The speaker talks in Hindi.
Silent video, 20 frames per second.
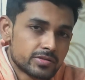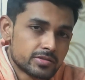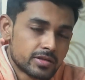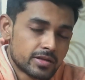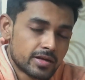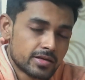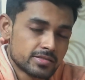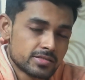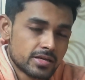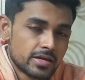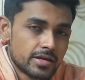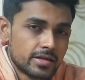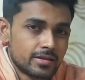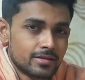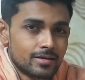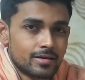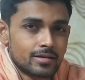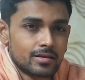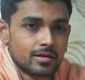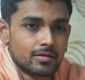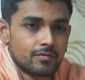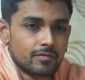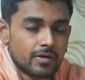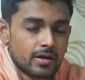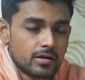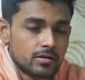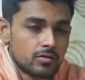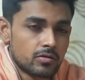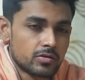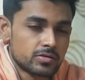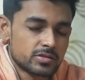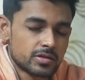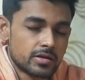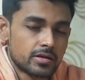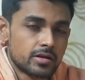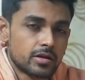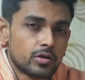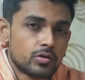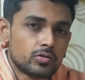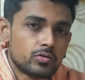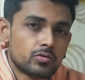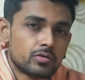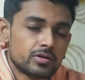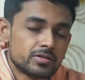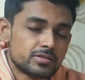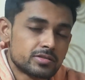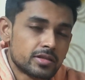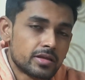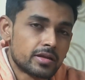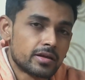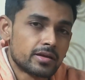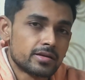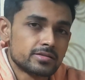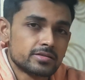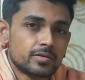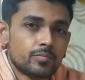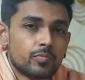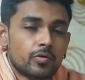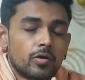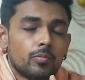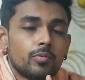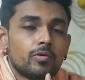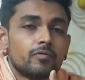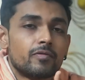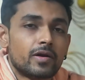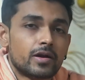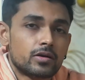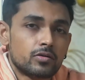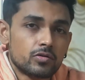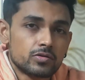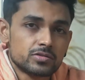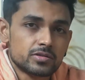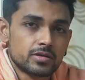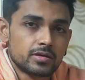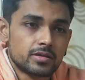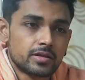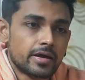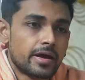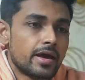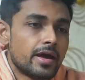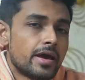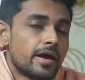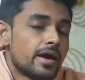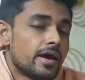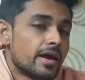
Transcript: मसल कैसे गेन करना है फैट लॉस कर रहे हो तो किस तरीके से प्रॉपर फैट लॉस करना है